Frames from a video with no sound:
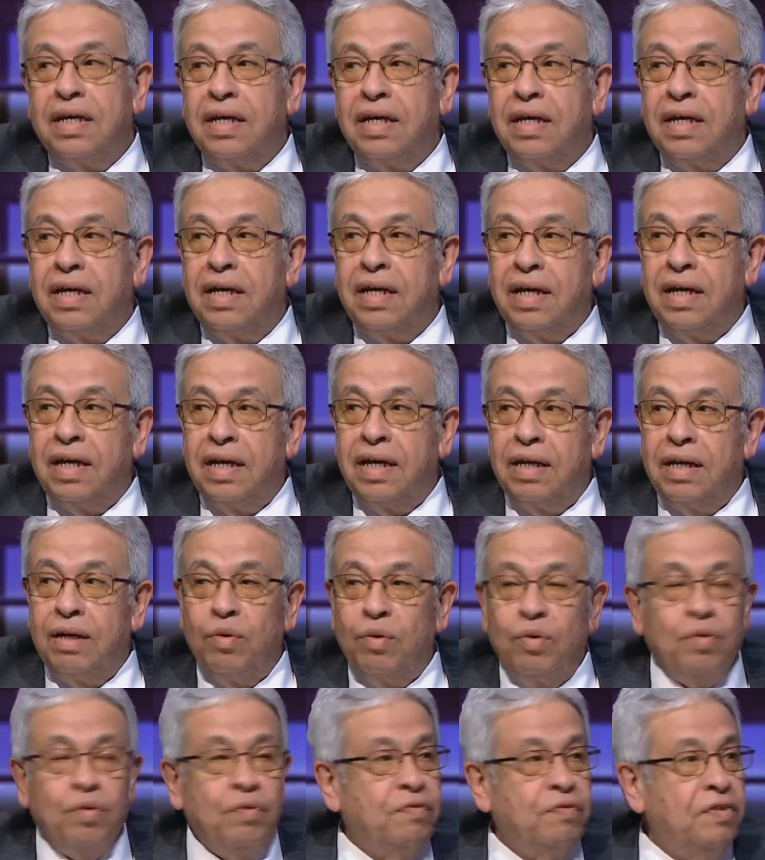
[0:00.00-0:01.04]
آه،
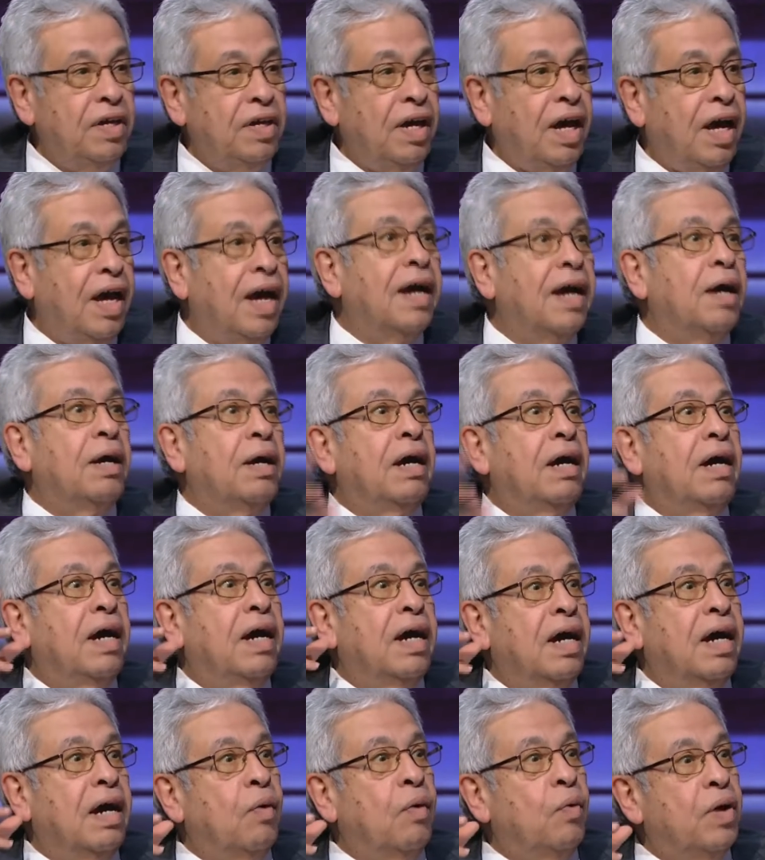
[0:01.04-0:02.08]
انه في حاجه
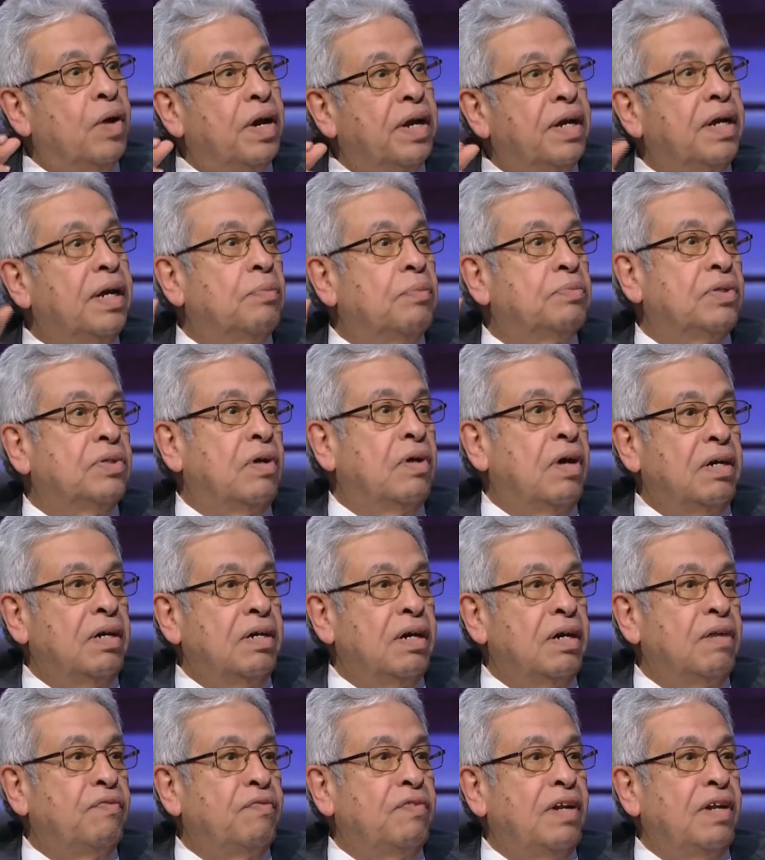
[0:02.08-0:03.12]
جوهريه
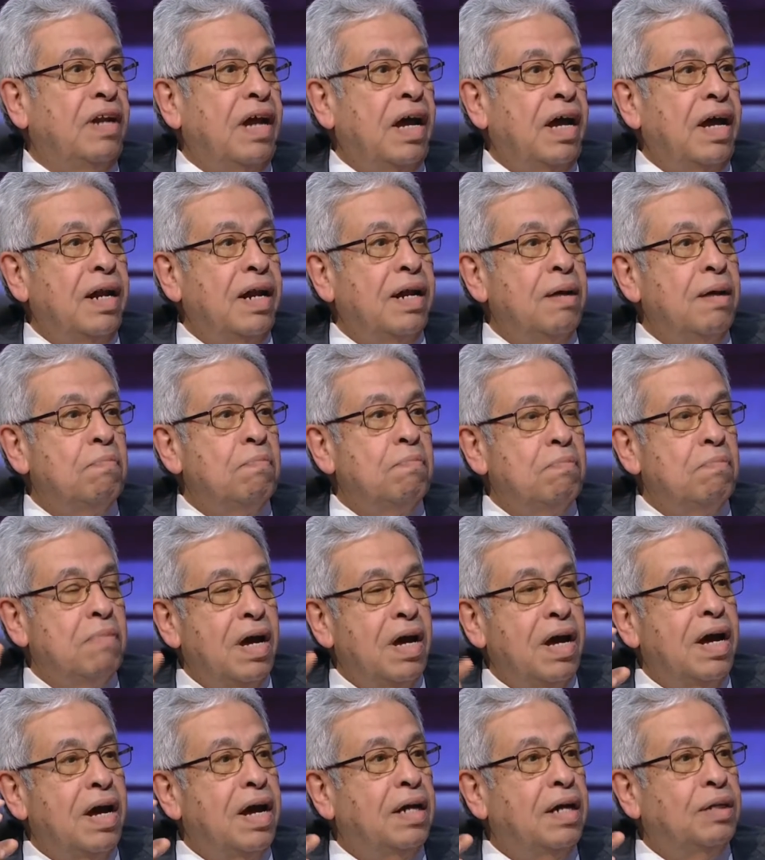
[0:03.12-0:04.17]
بتتغير في العالم
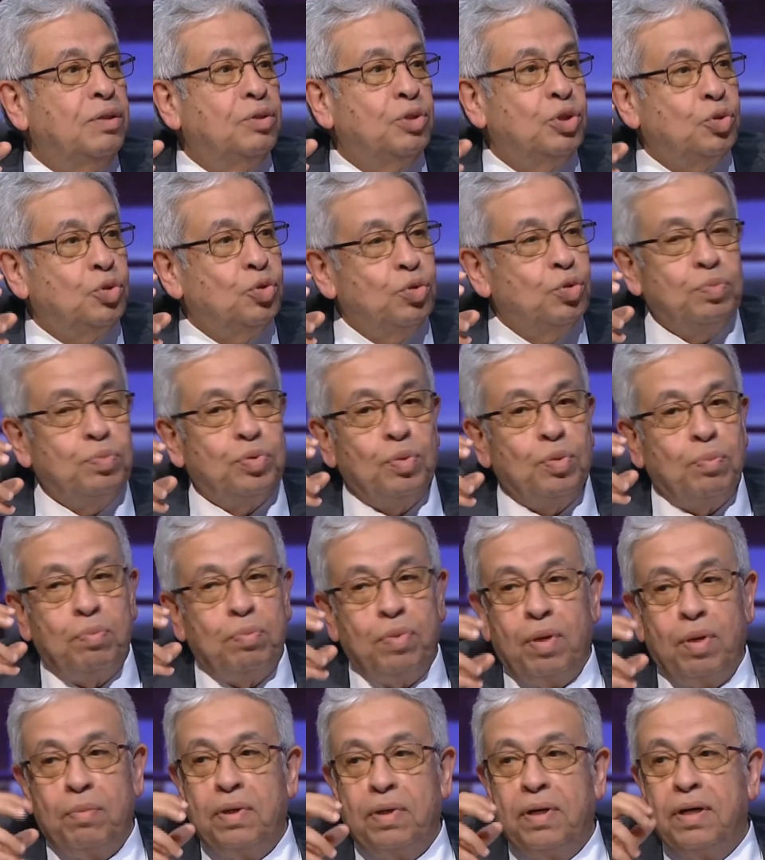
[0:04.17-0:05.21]
مع نشوب
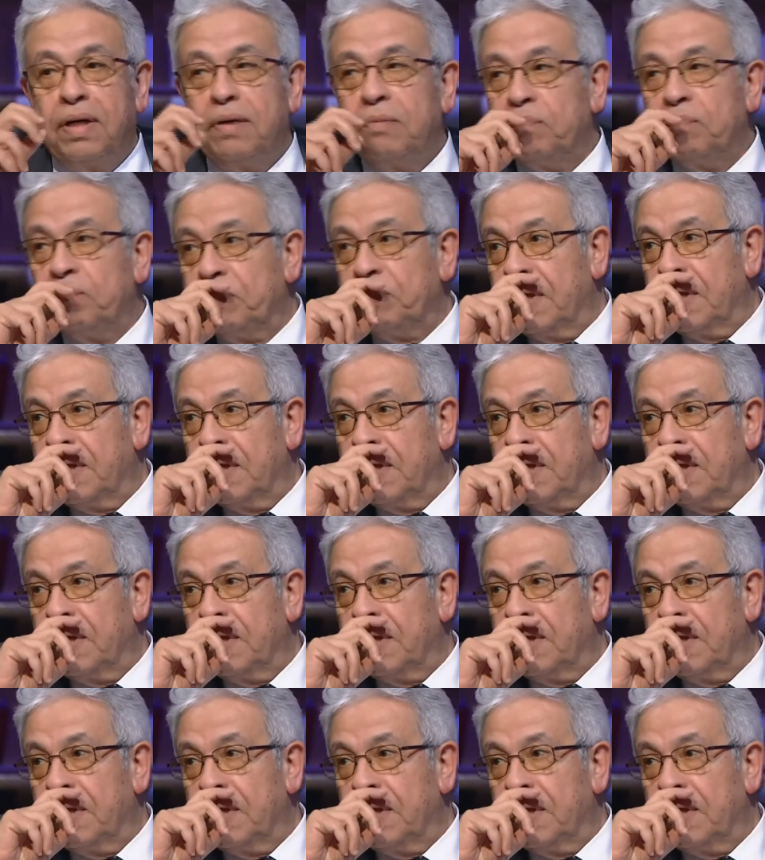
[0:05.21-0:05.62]
ربما